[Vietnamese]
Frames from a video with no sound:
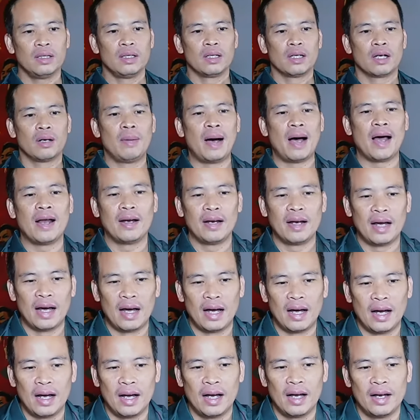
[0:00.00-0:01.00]
Các bạn
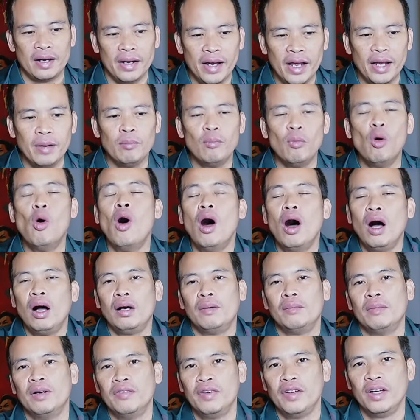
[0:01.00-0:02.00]
nên mua
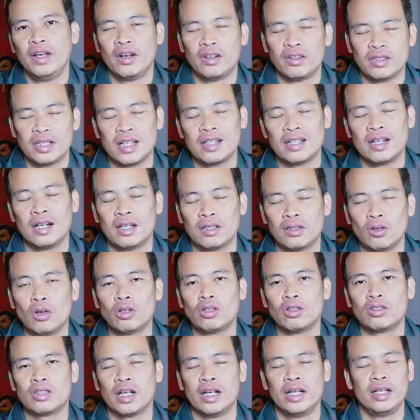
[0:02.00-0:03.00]
bởi vì nó sẽ rất là tốt
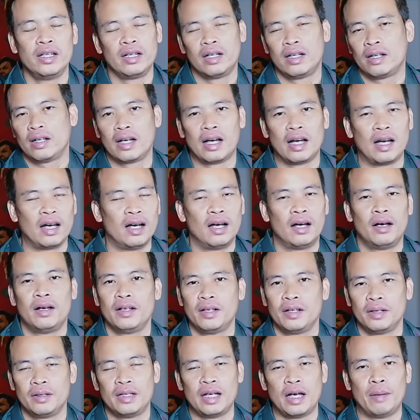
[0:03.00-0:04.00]
cho gia đình.
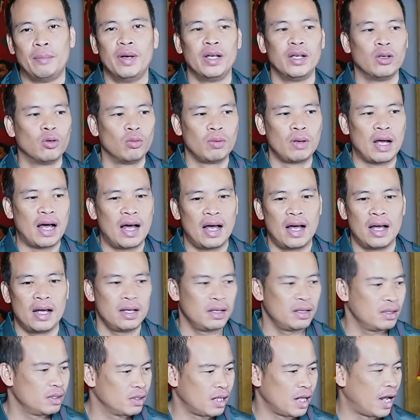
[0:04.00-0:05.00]
Nhà mình cũng
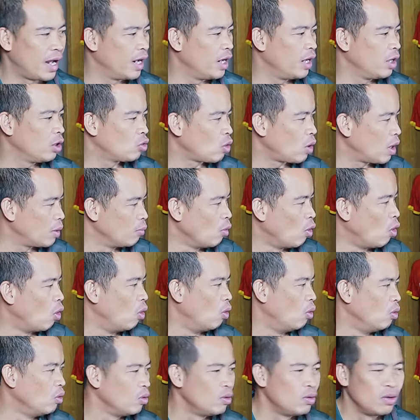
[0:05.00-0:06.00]
đã thay toàn bộ
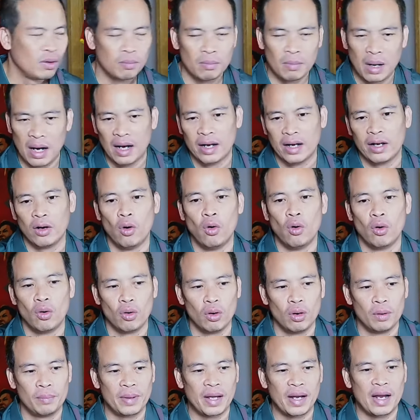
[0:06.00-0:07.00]
bằng cái
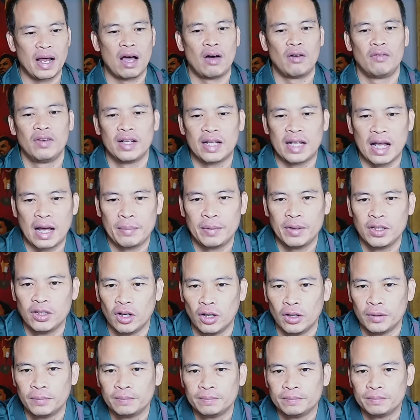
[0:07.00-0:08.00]
ổ Manhouse V8 này
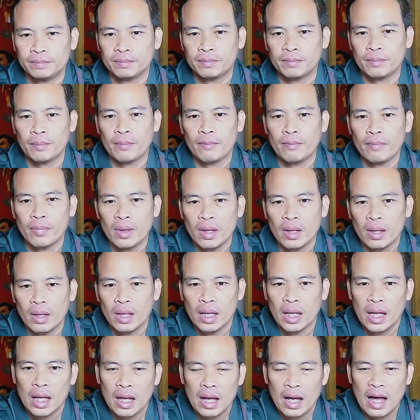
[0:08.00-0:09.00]
rồi.
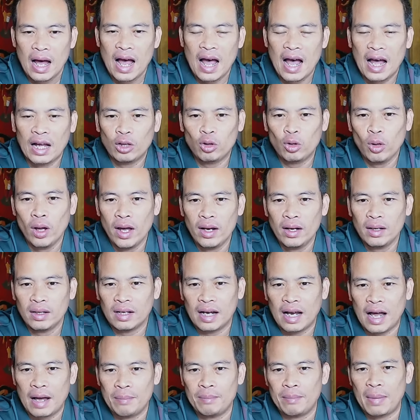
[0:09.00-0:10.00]
Hà Tuyên,
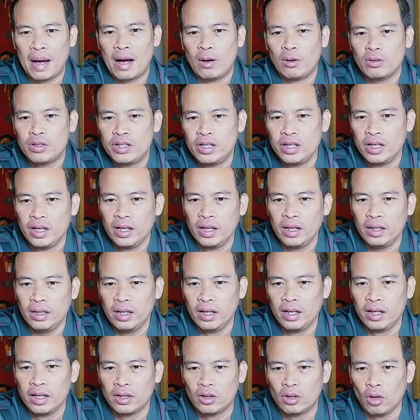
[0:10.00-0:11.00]
làm báo chí
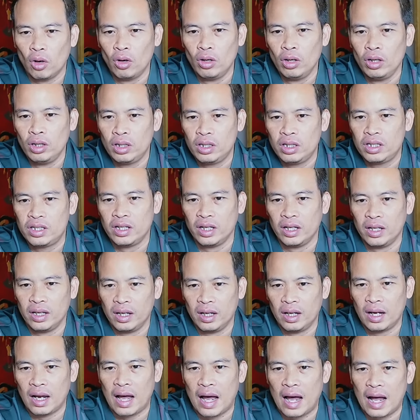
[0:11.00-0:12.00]
thì tôn
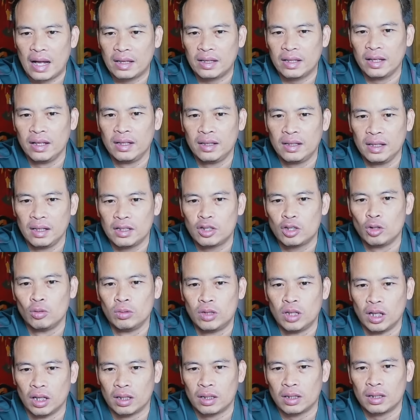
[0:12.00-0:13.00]
chỉ là tin tức trung
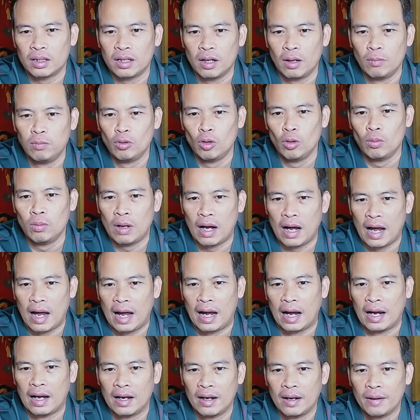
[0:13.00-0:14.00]
thực, không đụng
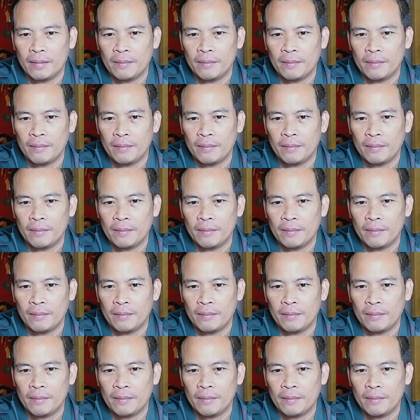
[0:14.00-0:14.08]
hàng.